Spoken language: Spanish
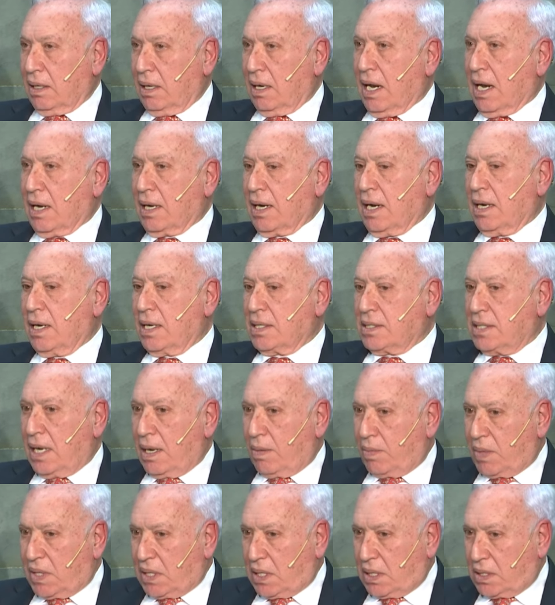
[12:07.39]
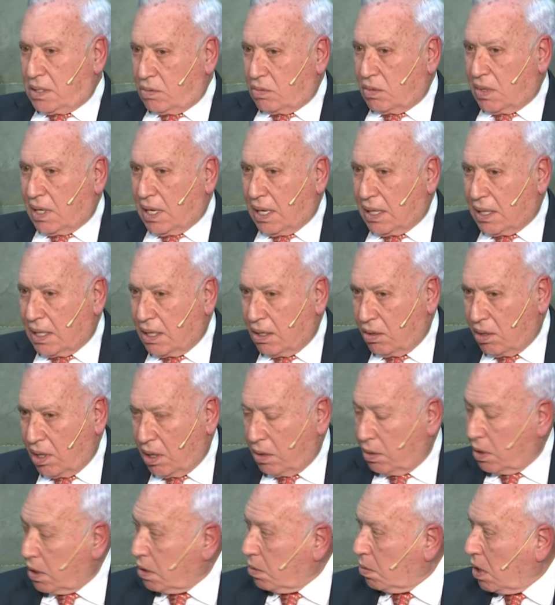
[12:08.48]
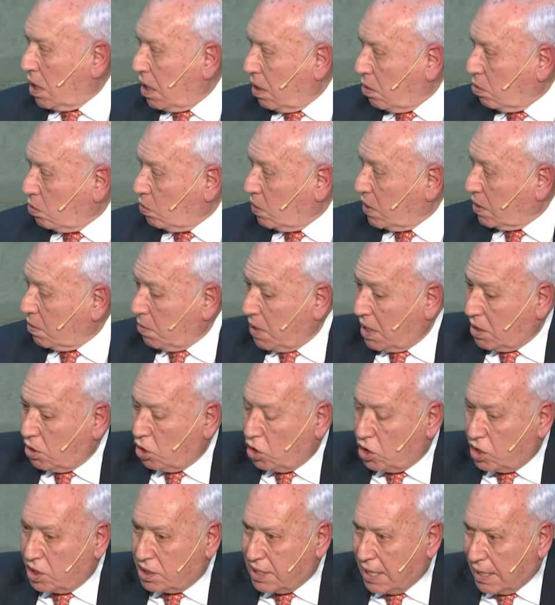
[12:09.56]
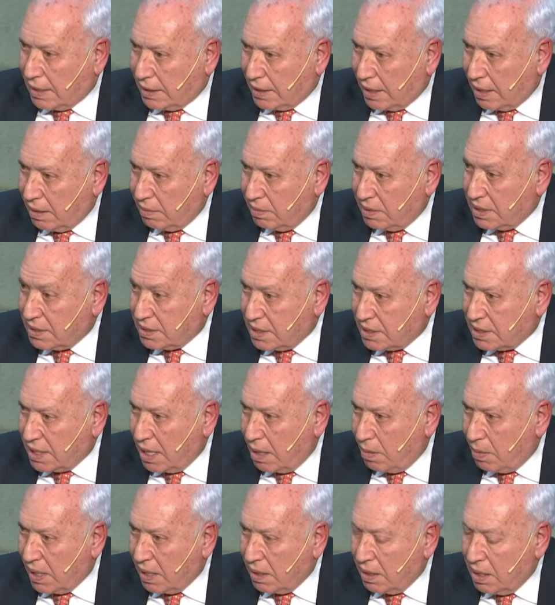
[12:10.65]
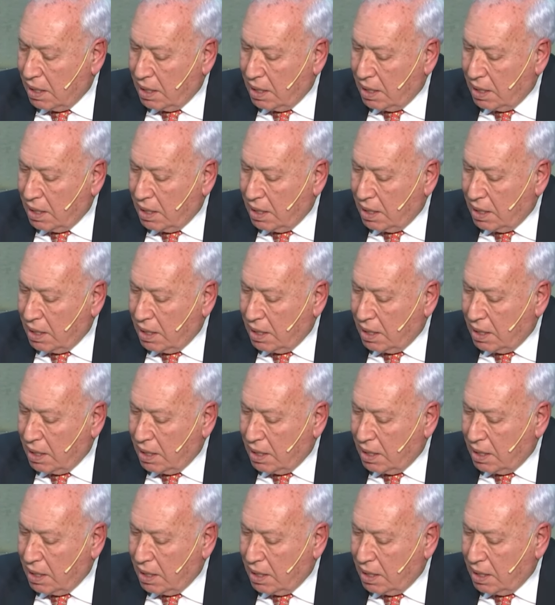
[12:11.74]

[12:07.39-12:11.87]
La rana, si la metes en un caldero de agua hirviendo, salta y se salva.